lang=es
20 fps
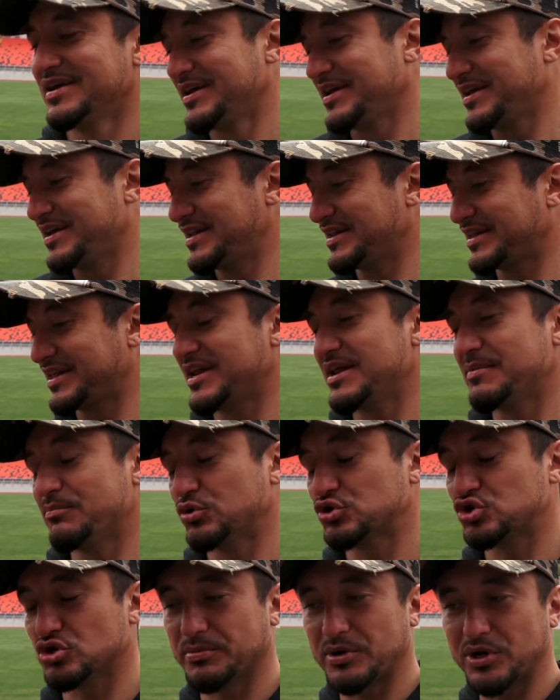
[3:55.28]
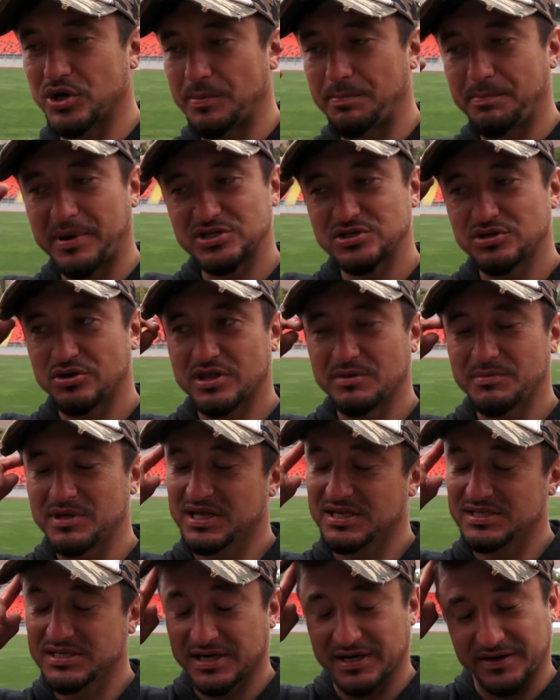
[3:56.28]
y tienen mucho menos espacio los de
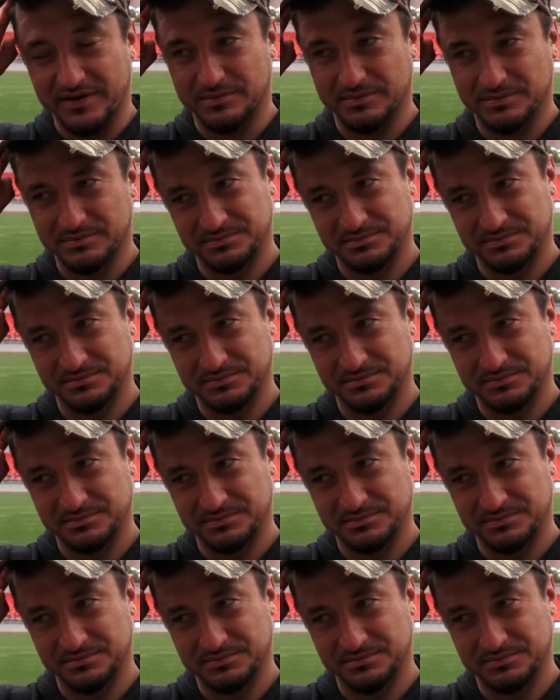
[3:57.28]
mitad hacia arriba.